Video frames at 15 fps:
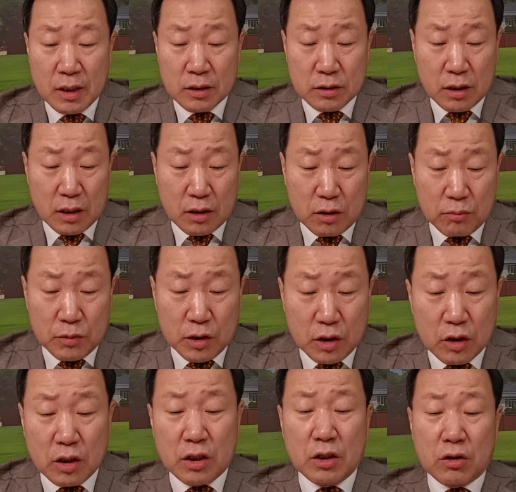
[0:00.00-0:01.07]
자 그럼
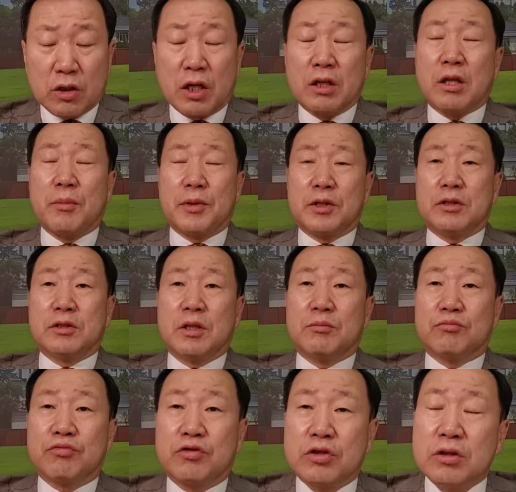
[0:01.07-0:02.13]
이렇게 이 되면 이제
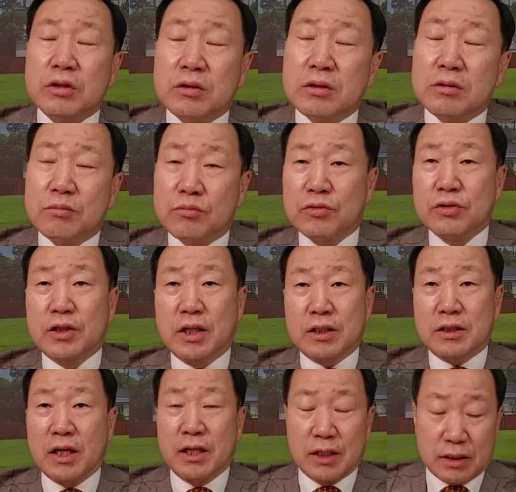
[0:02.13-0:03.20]
무슨
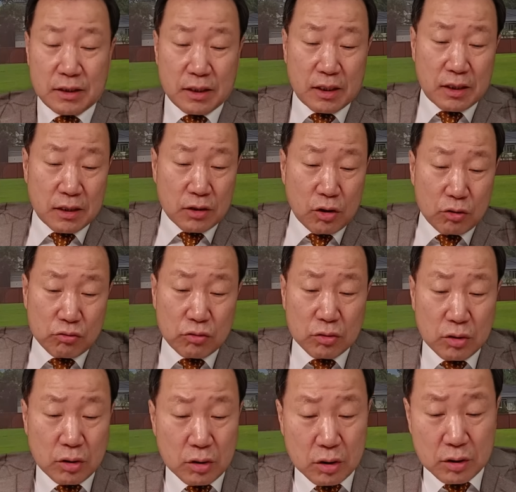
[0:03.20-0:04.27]
문제가 생기느냐
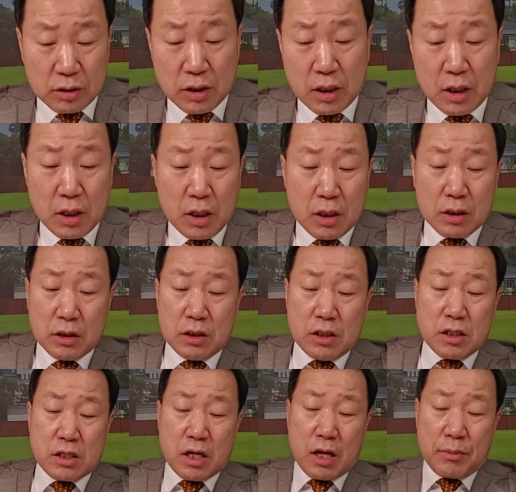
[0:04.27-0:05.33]
결국은
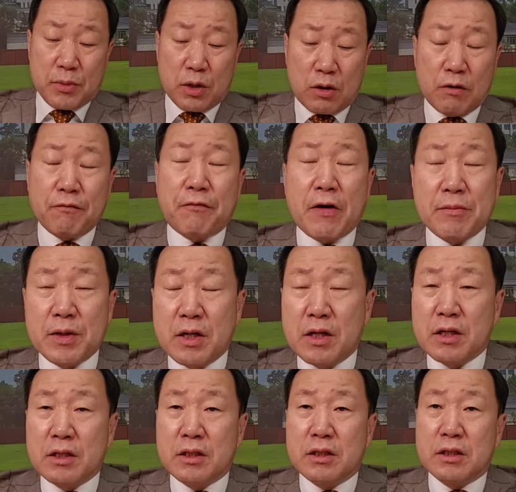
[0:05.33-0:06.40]
이재명
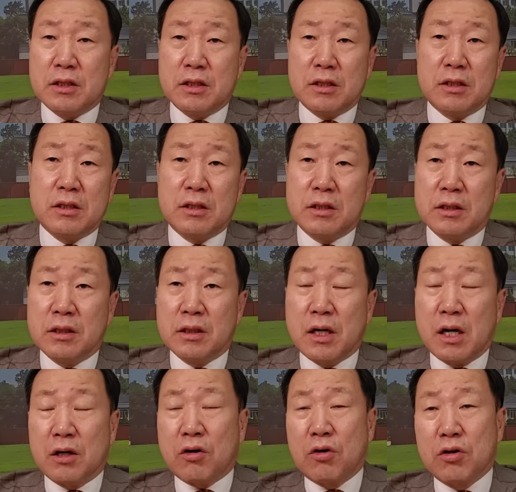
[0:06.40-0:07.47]

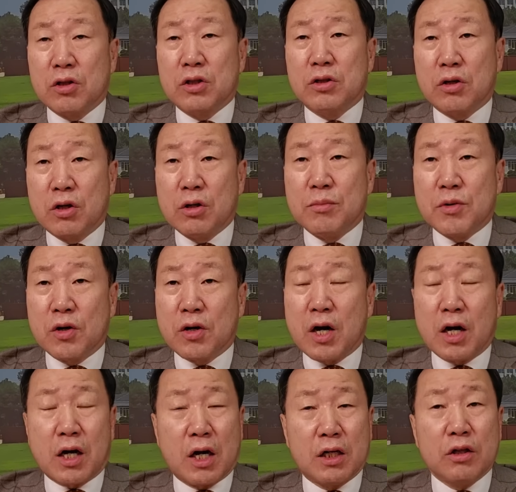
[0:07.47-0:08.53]
패밀리가 거의 10명
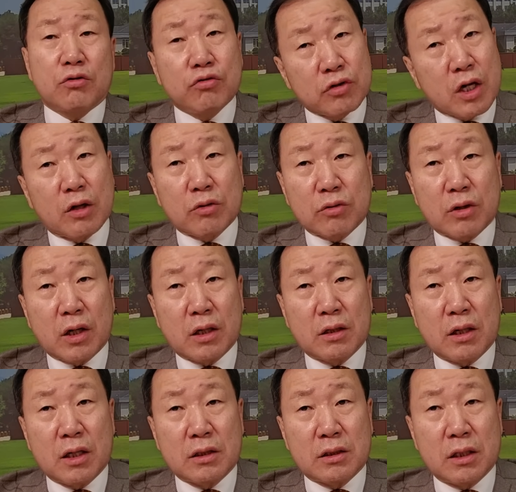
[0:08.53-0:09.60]
가까이 국회로
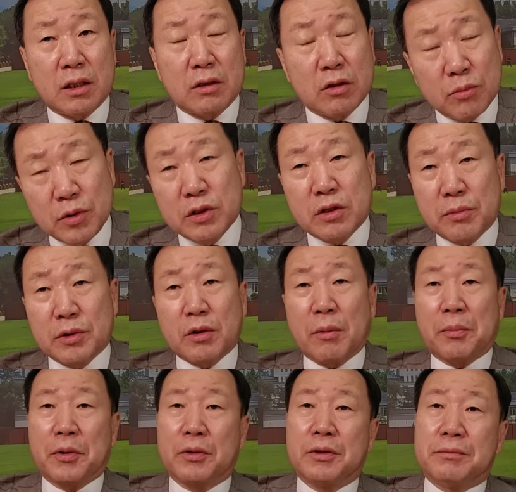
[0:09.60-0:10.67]
들어간 거 아니냐 그럼 이재명
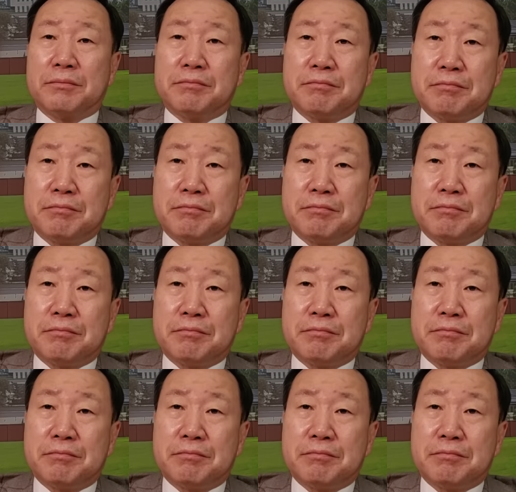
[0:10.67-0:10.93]
대표는